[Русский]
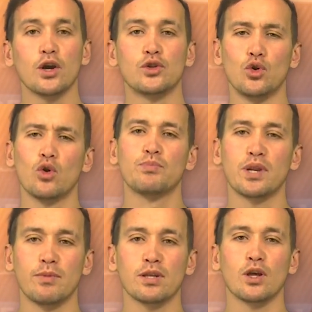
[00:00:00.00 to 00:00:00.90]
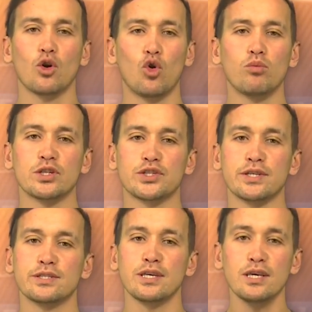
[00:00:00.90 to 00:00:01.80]
Днем переменная
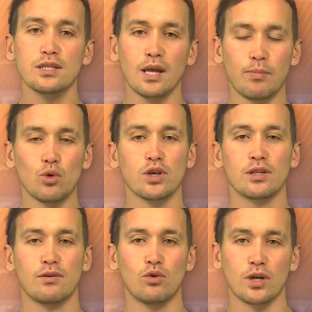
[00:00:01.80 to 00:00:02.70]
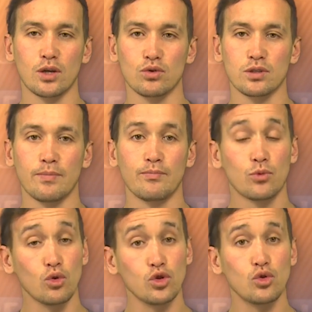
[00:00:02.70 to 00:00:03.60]
облачность и до плюс 1 градуса.
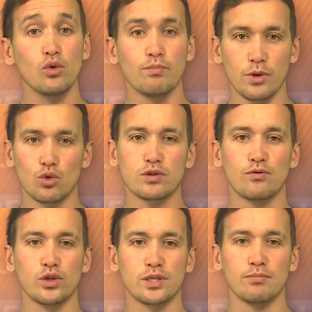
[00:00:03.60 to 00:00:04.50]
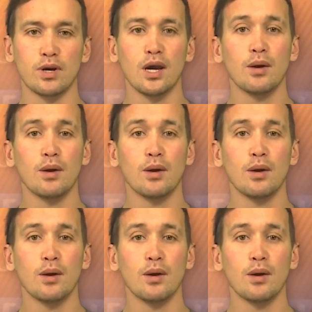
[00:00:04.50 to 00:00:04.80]
Ночью минус 8.